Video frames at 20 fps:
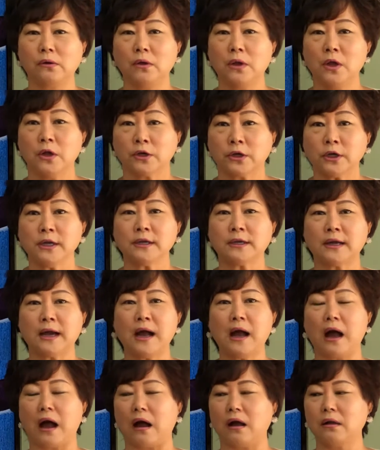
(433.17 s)

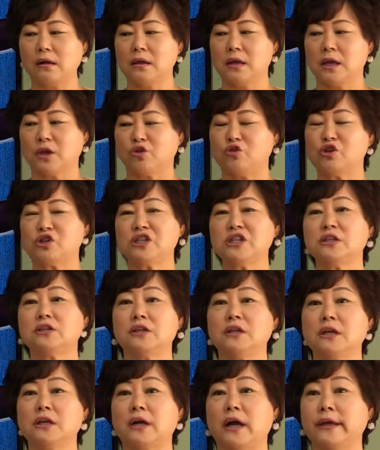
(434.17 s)
그러니까 귀신이
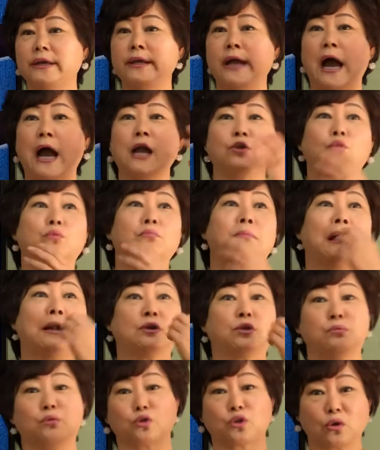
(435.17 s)
들리니까 이 아이도
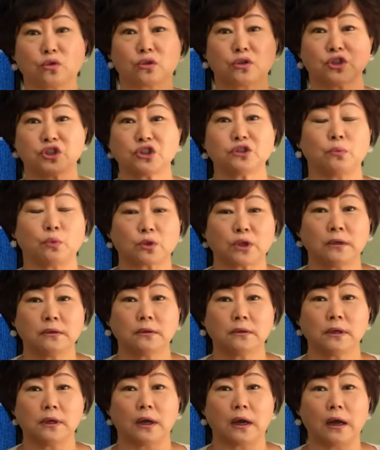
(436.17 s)
말도 못하고 듣지도 못하는
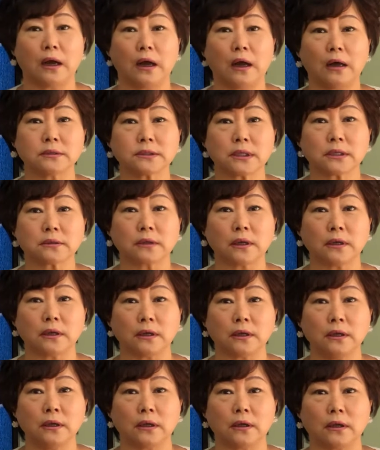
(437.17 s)
거야.
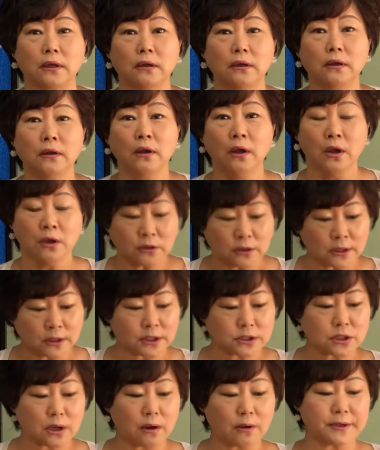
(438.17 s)
사탕이
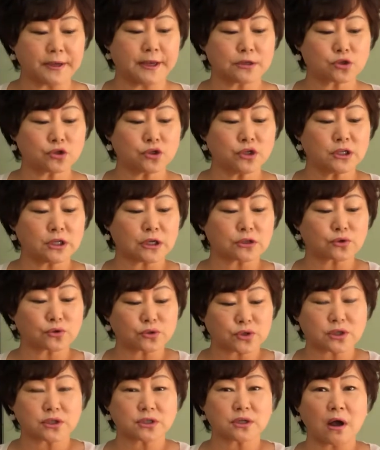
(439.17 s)
그래서 예수님께서
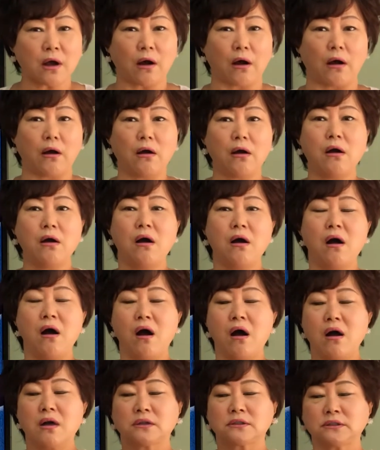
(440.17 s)
오셔서
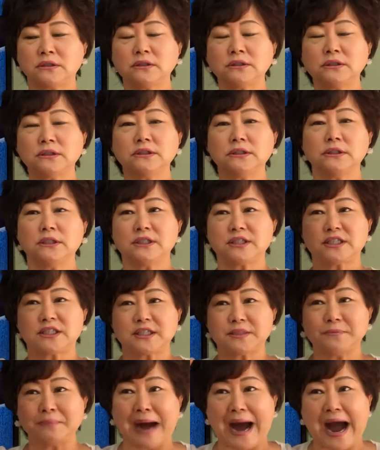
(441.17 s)
그
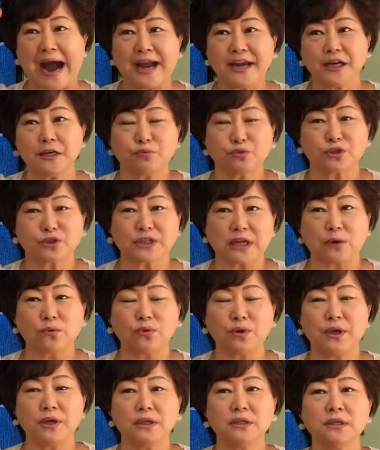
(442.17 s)
지금 아이를
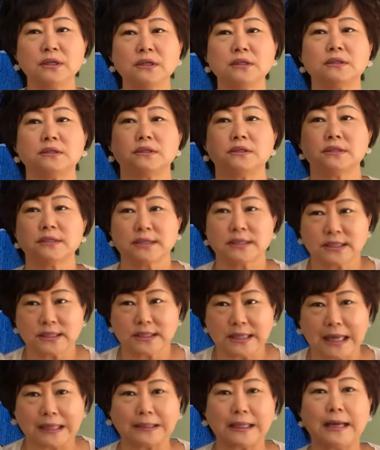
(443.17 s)
붙잡고 있는
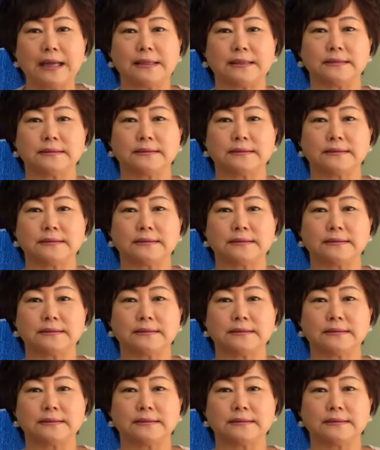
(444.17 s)
사단